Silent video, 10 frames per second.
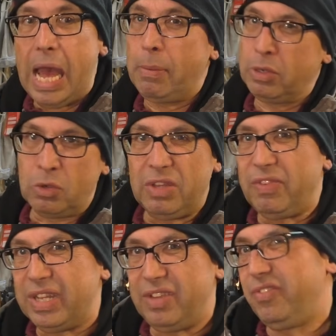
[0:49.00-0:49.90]
aber noch nicht
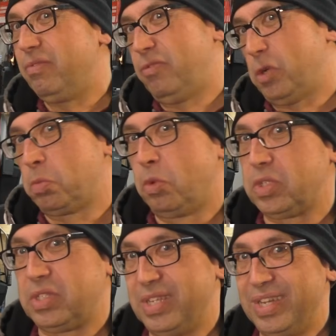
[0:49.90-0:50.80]
wirklich
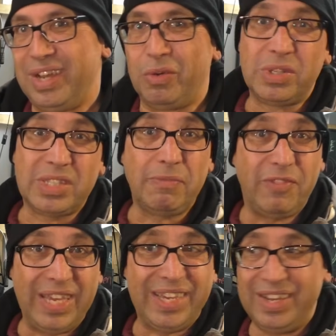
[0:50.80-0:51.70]
verschmutzt. Ne? Und es gibt
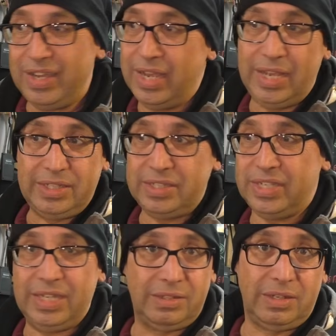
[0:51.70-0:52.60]
welche, äh, die
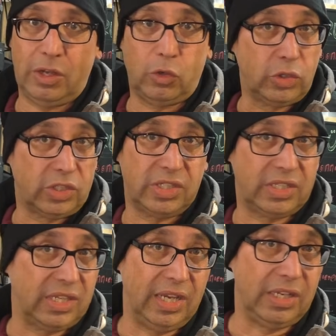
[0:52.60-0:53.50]
sehen nach
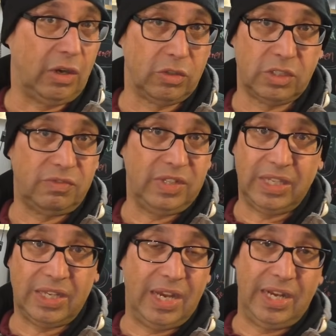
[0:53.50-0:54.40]
kürzester Zeit aus
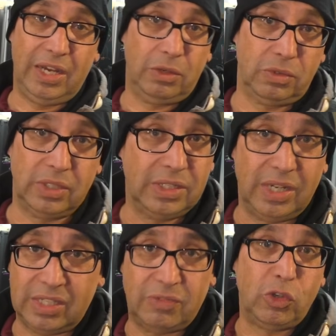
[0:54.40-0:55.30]
wie, keine Ahnung,
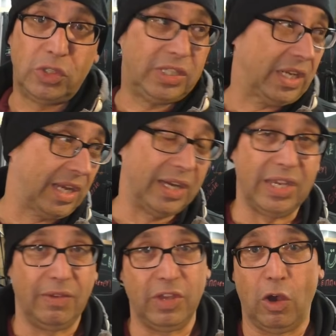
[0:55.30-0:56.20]
ne? als würde sich der
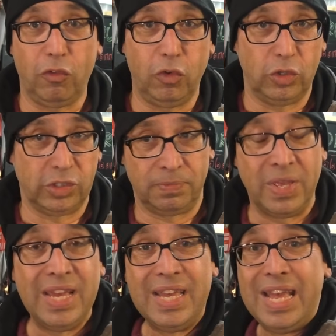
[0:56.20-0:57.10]
Tank irgendwie auflösen.
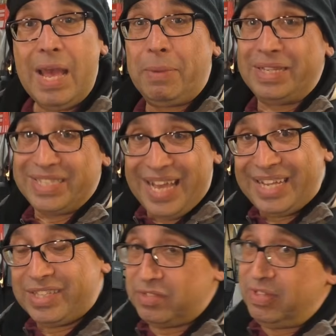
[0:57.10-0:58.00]
Man
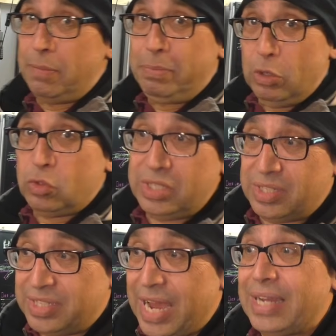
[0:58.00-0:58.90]
sagt, dass wenn ihr
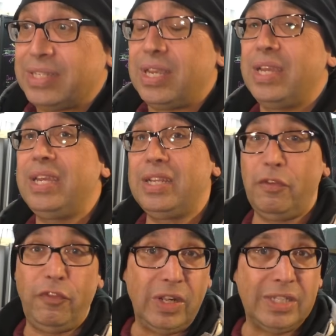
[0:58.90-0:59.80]
Biodiesel tankt, ihr
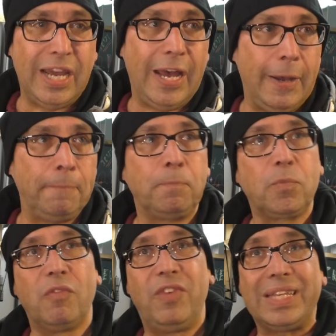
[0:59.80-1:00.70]
die
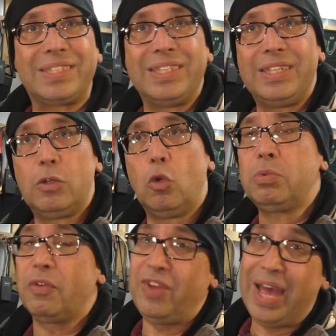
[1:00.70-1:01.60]
Filterwechsel
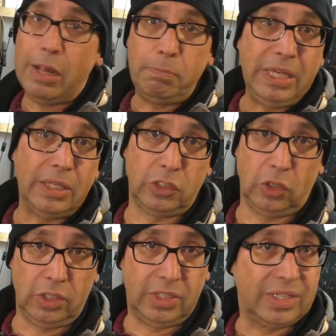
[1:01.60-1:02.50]
ungefähr halbieren
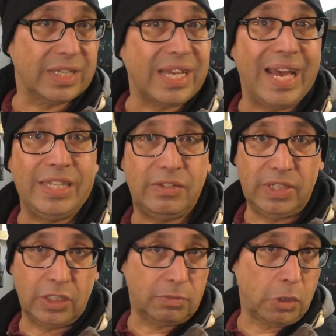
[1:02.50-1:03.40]
sollt. Das heißt,
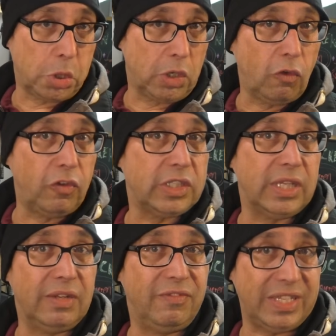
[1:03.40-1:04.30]
wenn ihr zum Beispiel einen
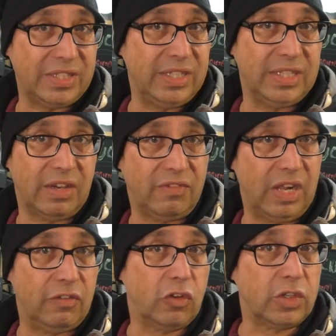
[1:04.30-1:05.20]
offiziellen
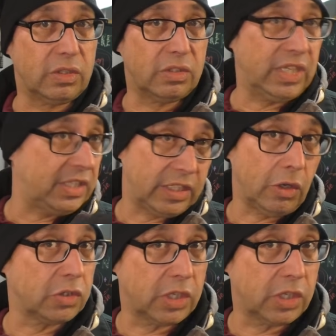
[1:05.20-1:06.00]
Wechselintervall von 60.000